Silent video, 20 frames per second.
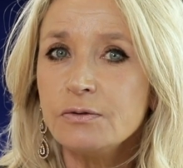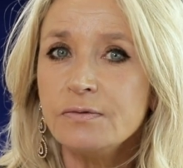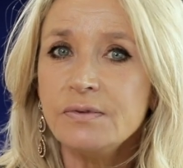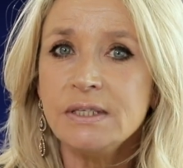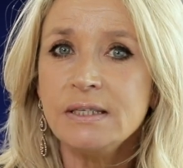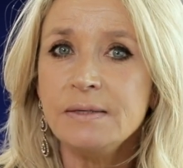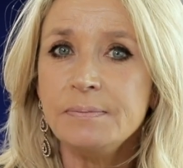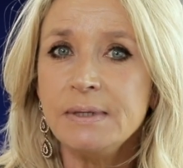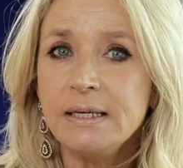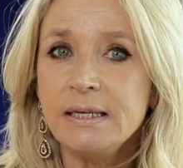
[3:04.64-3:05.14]
une
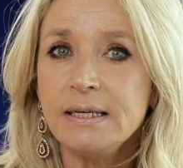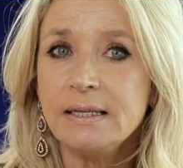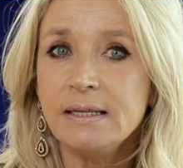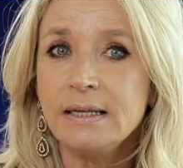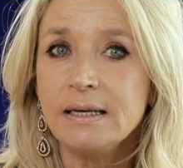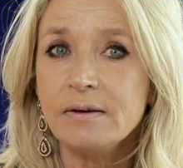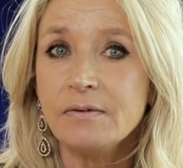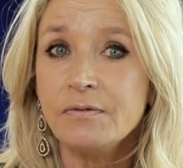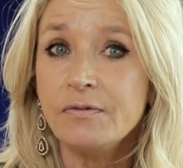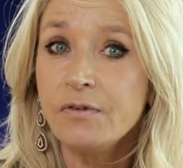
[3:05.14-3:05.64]

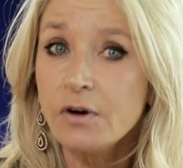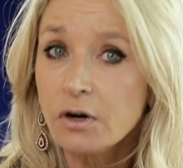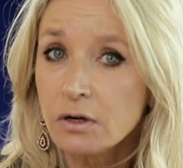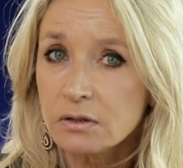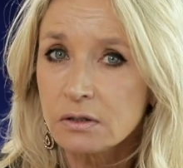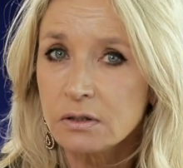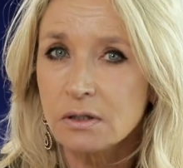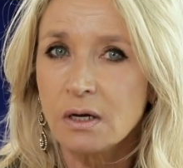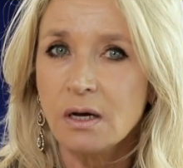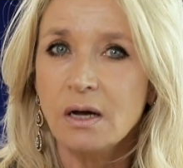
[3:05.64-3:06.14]
visibilité
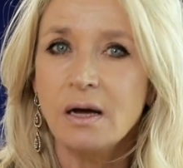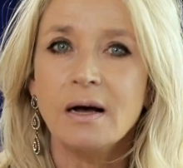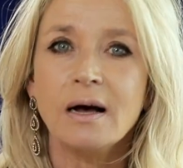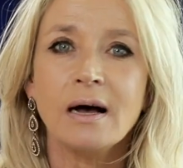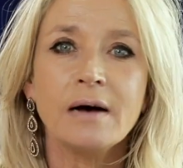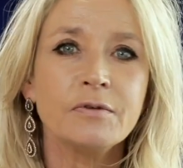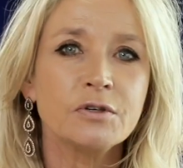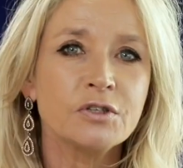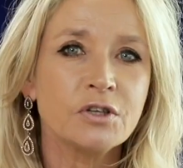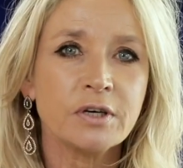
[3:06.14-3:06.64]
forte
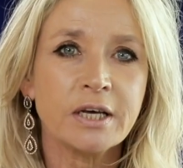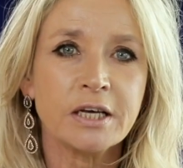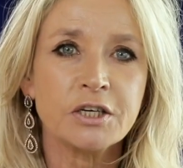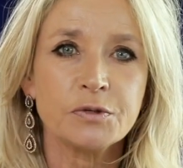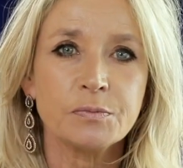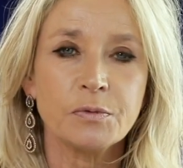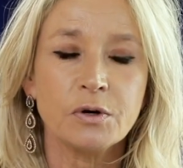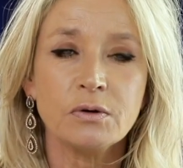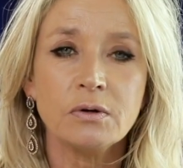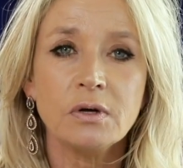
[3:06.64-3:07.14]
à vos
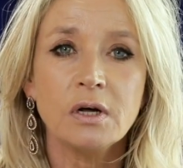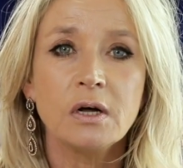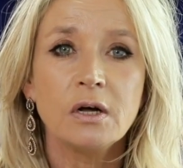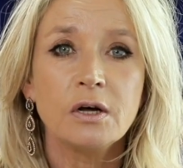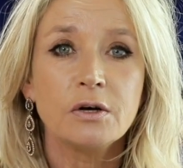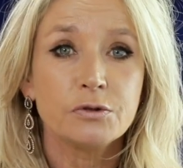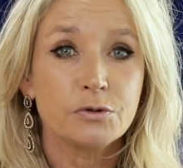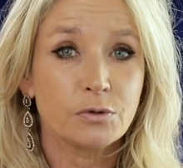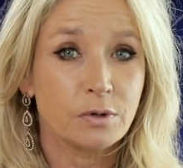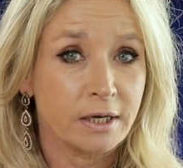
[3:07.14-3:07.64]
engagements
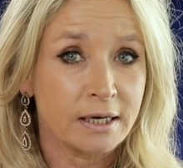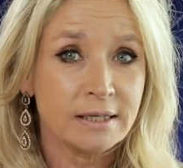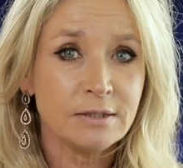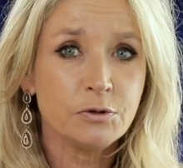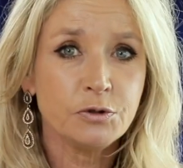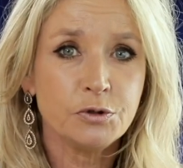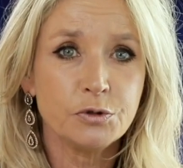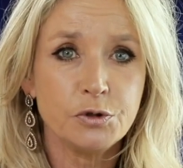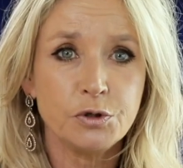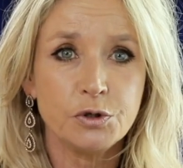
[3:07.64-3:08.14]
sur les
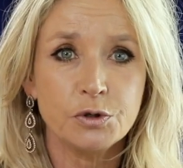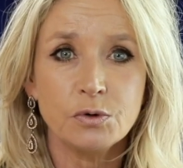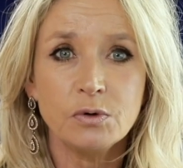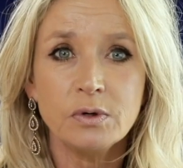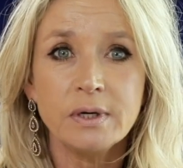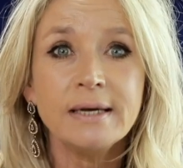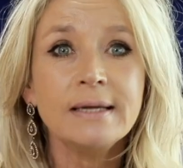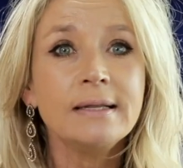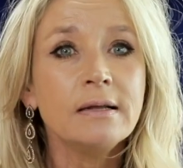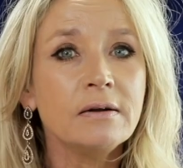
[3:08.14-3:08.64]
réseaux
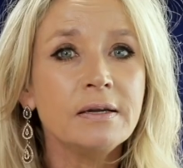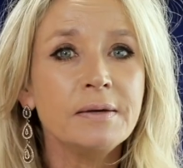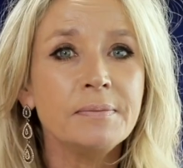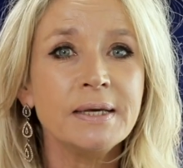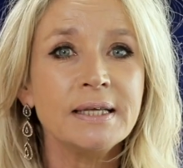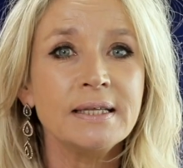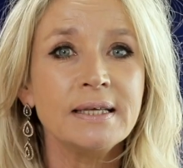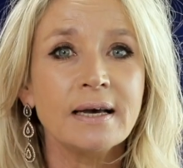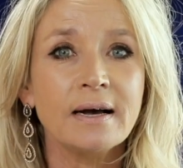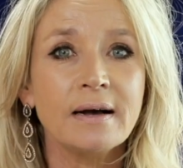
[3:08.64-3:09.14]
sociaux et dans les
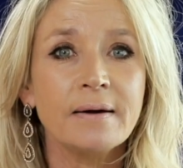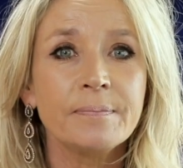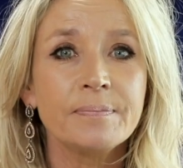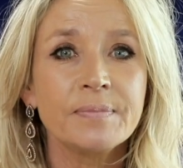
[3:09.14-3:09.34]
médias.